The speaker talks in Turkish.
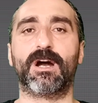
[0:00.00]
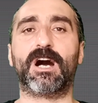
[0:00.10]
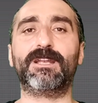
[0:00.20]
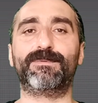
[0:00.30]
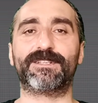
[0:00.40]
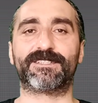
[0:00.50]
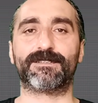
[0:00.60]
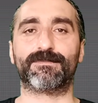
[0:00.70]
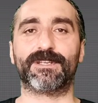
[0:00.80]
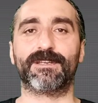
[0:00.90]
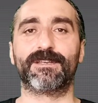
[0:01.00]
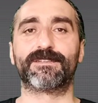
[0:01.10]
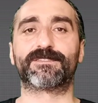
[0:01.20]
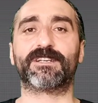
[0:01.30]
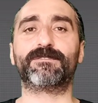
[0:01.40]
Alber isimli
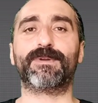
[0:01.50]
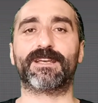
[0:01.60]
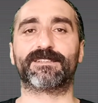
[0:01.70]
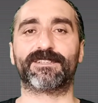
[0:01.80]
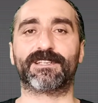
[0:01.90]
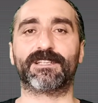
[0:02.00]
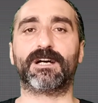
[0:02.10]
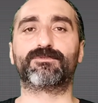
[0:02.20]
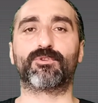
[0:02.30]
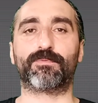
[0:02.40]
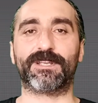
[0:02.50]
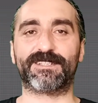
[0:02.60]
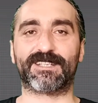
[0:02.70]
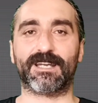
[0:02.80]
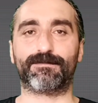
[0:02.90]
sarı beyaz renkli av
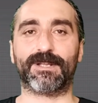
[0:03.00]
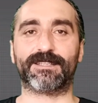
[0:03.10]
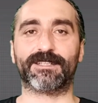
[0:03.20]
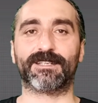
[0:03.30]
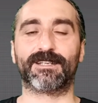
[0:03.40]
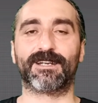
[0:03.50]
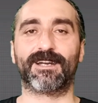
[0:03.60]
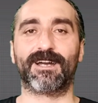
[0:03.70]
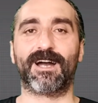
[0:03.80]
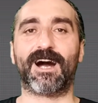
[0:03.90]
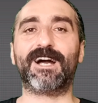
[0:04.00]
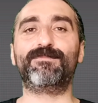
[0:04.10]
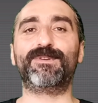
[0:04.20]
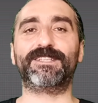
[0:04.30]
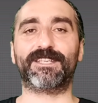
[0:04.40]
köpeğini sahiplendi.
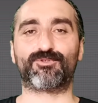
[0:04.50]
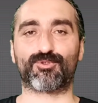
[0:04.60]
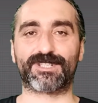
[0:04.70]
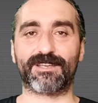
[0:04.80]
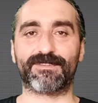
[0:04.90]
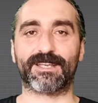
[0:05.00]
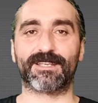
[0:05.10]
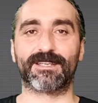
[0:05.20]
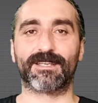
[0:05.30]
Alber'i de çok sevdi.